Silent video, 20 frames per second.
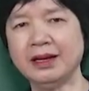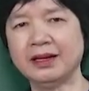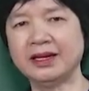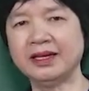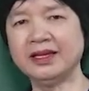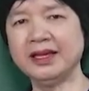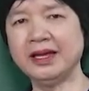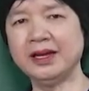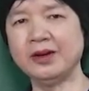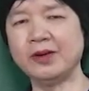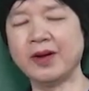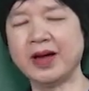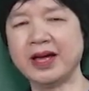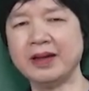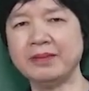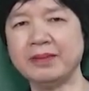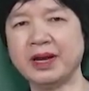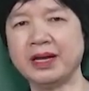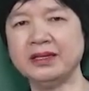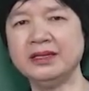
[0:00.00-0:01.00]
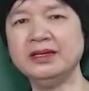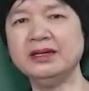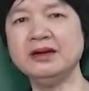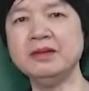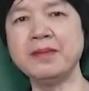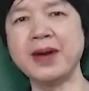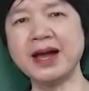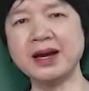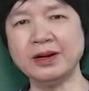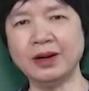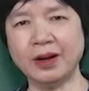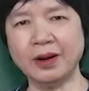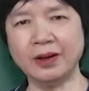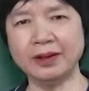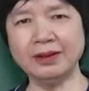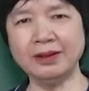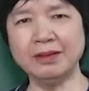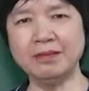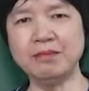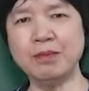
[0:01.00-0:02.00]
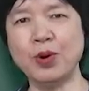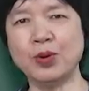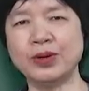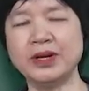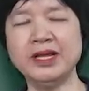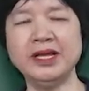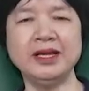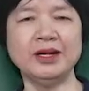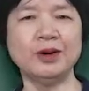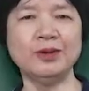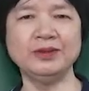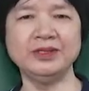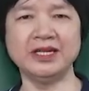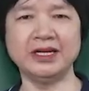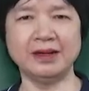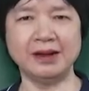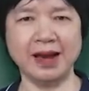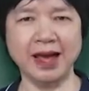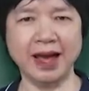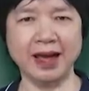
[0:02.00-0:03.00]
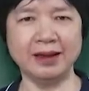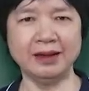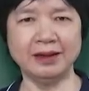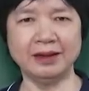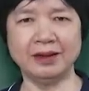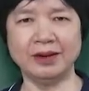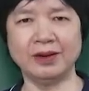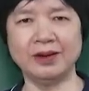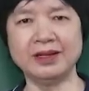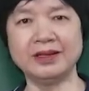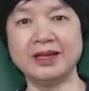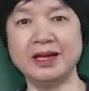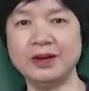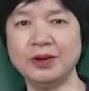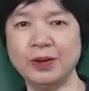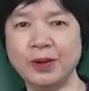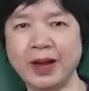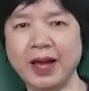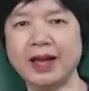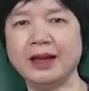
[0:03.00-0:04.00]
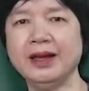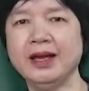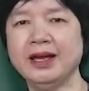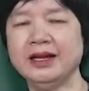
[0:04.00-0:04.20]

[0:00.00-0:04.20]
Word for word: cái thể loại mà như Marx nói một đi không trở lại, đó là thần thoại.